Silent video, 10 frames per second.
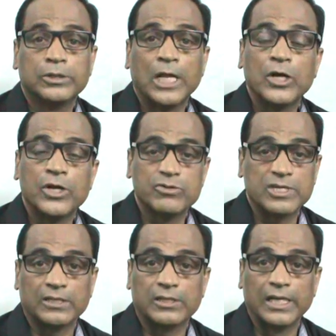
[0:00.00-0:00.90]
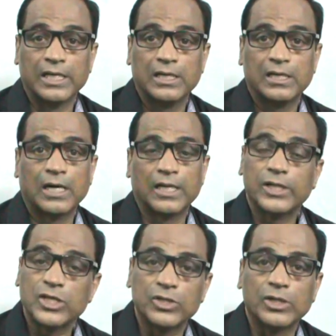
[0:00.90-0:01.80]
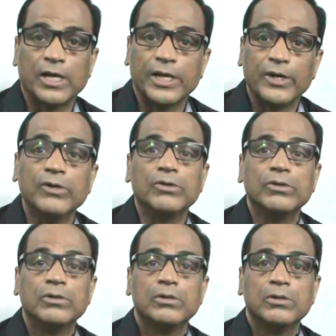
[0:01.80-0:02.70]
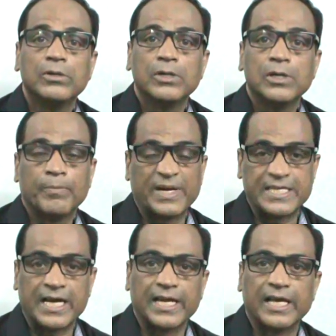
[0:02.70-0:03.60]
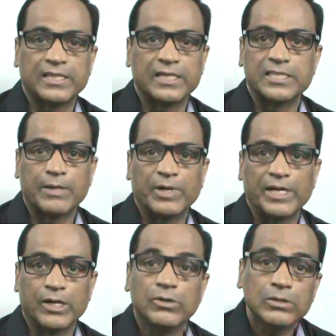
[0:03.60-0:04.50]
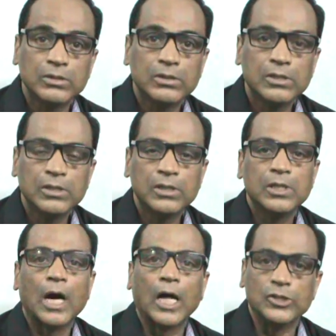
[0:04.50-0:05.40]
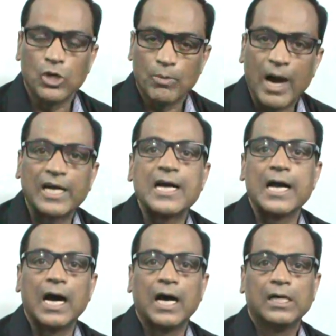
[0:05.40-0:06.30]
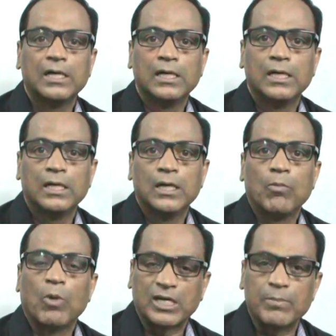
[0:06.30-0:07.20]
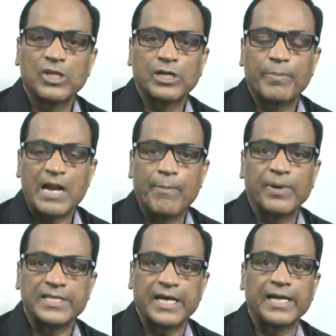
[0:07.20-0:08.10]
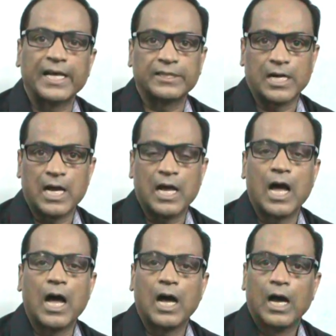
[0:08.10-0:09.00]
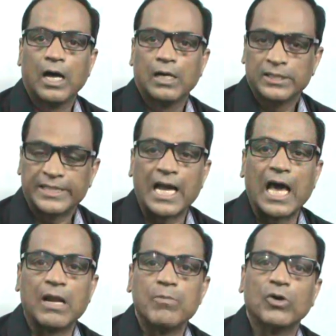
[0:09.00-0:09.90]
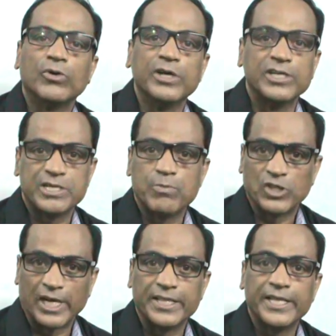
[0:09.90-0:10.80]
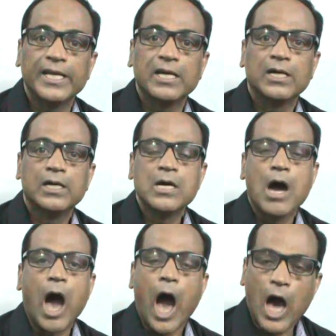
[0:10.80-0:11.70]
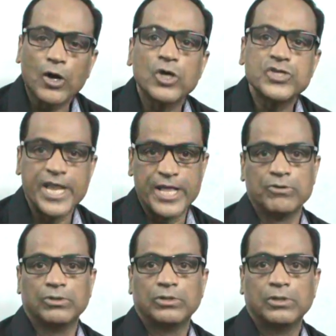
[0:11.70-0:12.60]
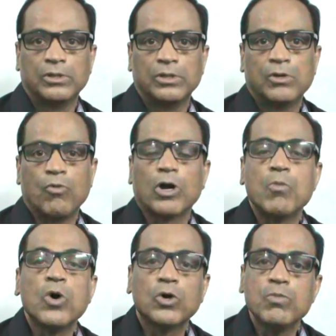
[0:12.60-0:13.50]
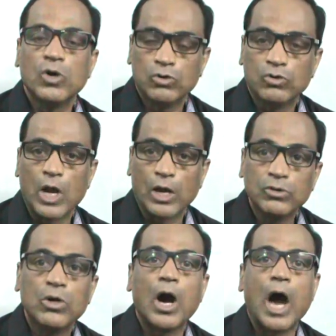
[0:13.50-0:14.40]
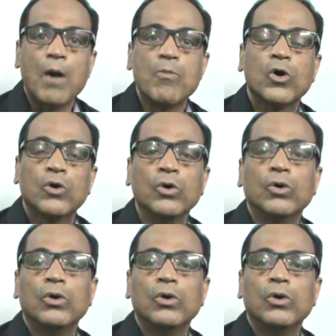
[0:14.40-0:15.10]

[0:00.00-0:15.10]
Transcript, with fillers: తెలుగు యువశక్తి అధ్యక్షుడిగా నేను ప్రచార యాత్రను చేపట్టాను అందులో భాగంగా మొట్టమొదట నా ప్రచార యాత్ర చెంగాలమ్మ గుడి నుంచే మొదలైంది ఆ రోజు నేను ఒక మొక్కు మొక్కుకున్నాను ఆ మొక్కు